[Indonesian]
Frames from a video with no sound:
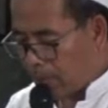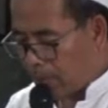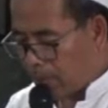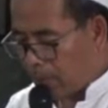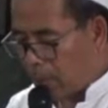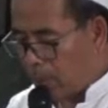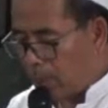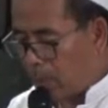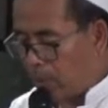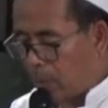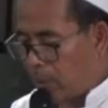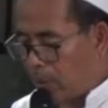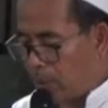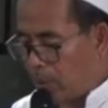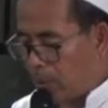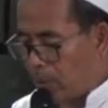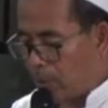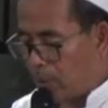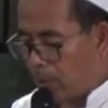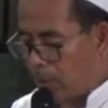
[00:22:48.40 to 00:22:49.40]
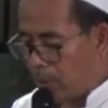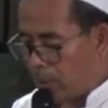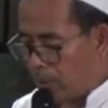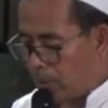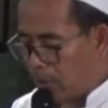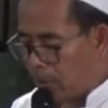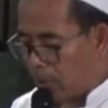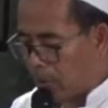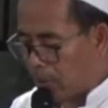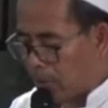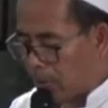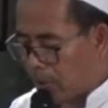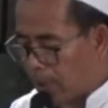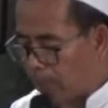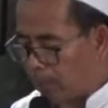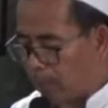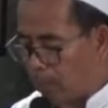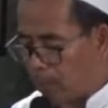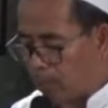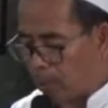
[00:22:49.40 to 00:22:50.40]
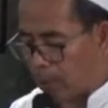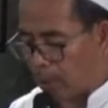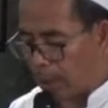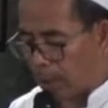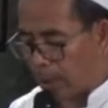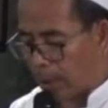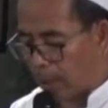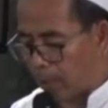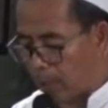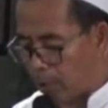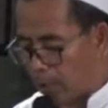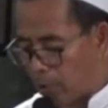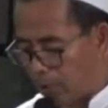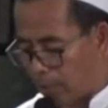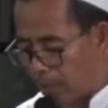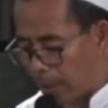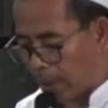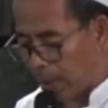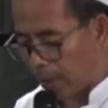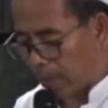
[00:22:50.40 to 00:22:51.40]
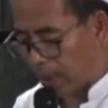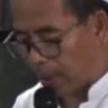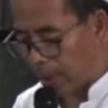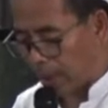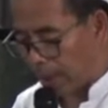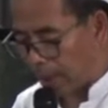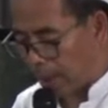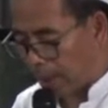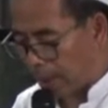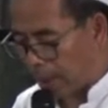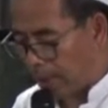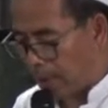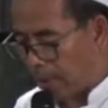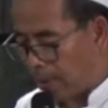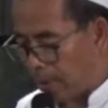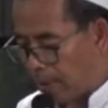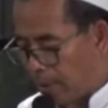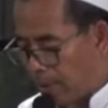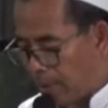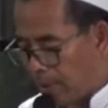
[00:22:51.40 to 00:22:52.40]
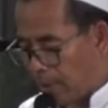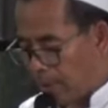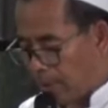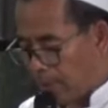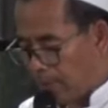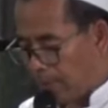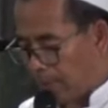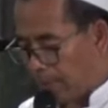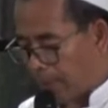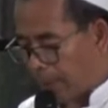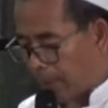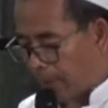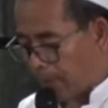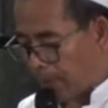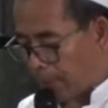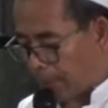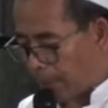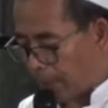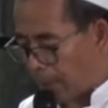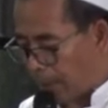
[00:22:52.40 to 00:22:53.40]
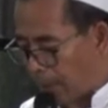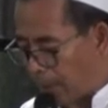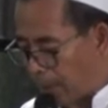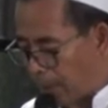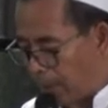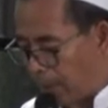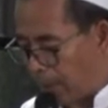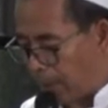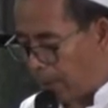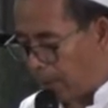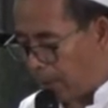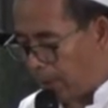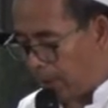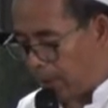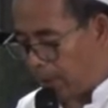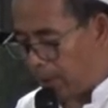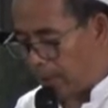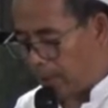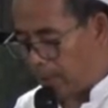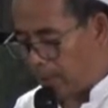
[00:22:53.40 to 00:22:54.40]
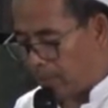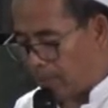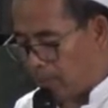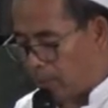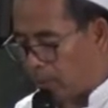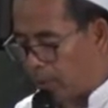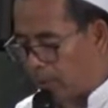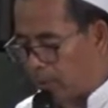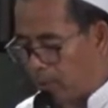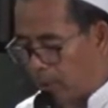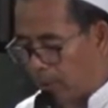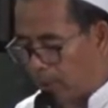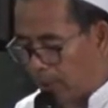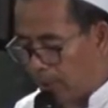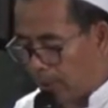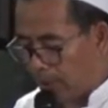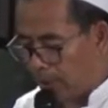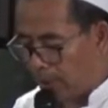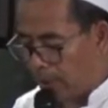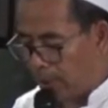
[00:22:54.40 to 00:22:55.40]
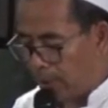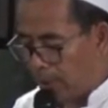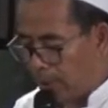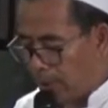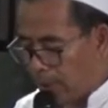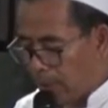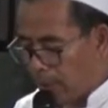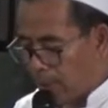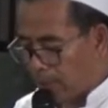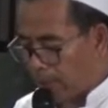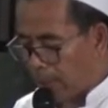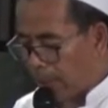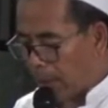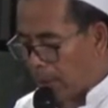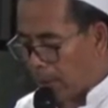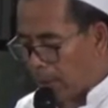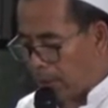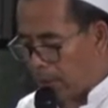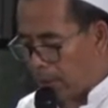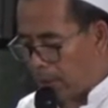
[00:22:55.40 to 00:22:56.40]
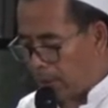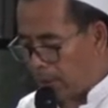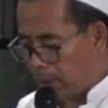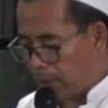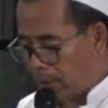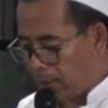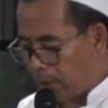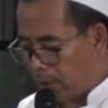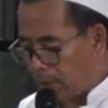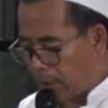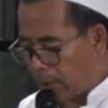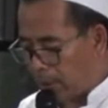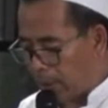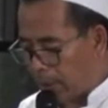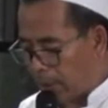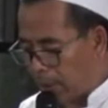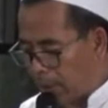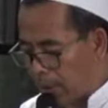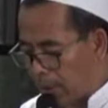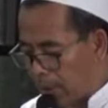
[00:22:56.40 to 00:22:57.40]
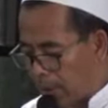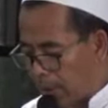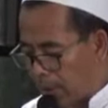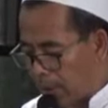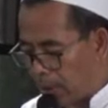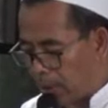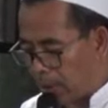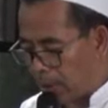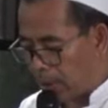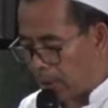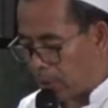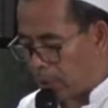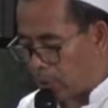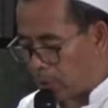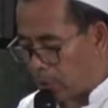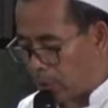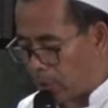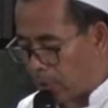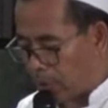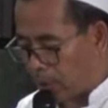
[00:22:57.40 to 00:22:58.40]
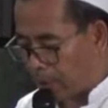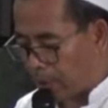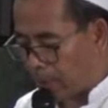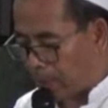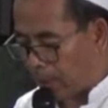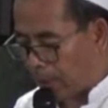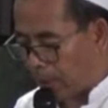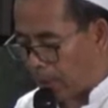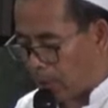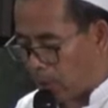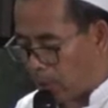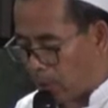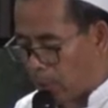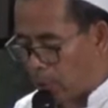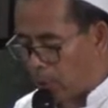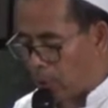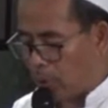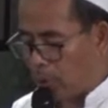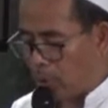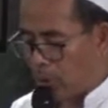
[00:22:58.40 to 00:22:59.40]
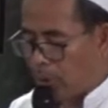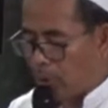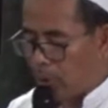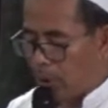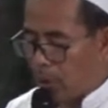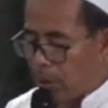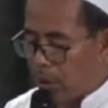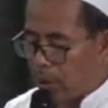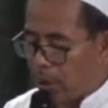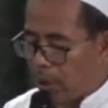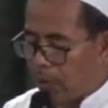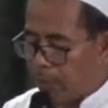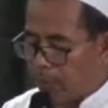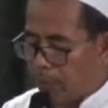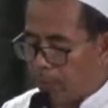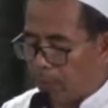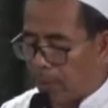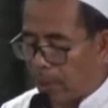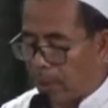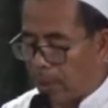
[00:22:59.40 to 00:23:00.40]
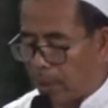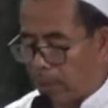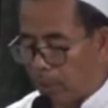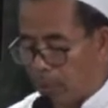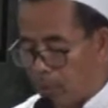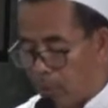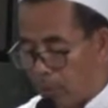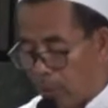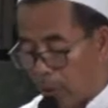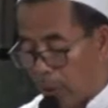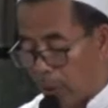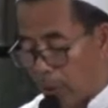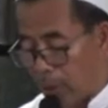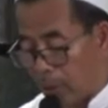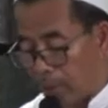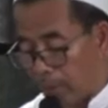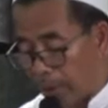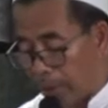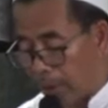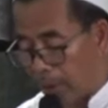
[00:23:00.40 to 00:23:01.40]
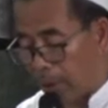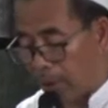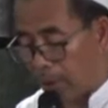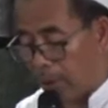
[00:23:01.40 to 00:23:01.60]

Oh kabundutkan Allah Subhanahu wa taala pemakaman hari ini mugi-mugi Pak Haji Soe Parno tibun paring kusnu katimah